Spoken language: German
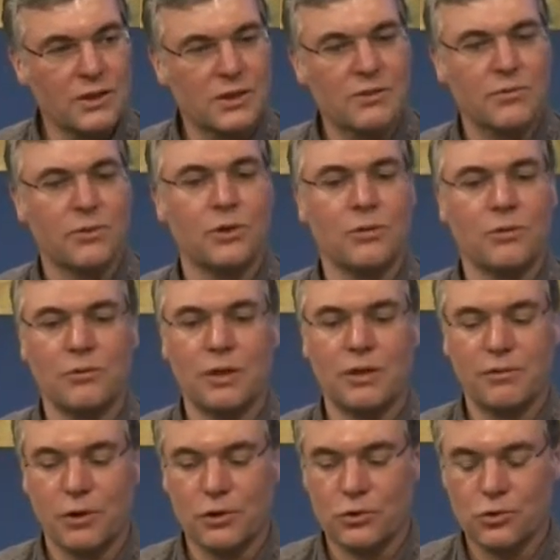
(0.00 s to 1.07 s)
jetzt von der
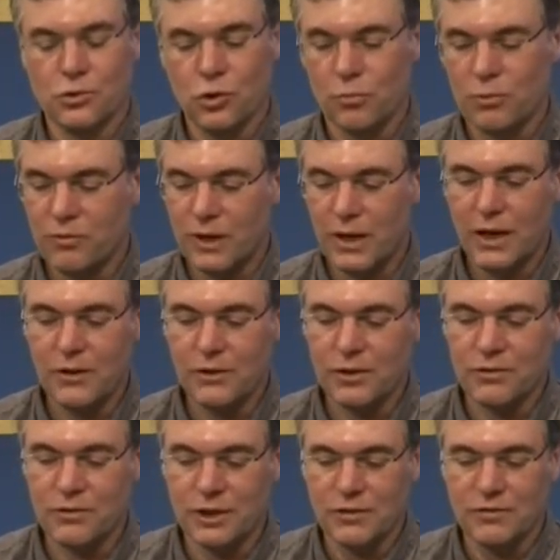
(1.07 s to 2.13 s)
Forschungsgruppe Wahlen
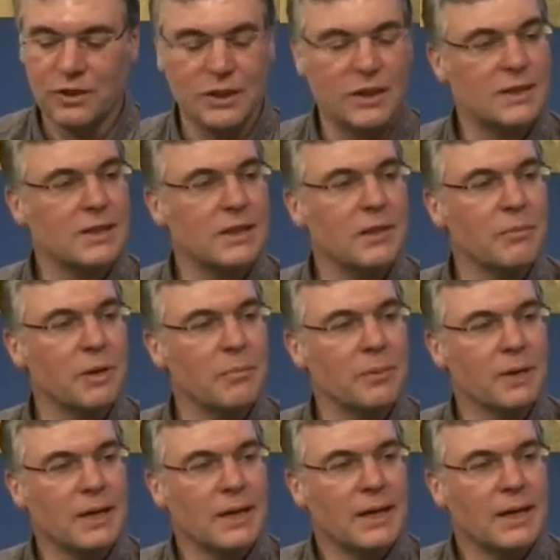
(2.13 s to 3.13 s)
oder von Infratest DIMAP,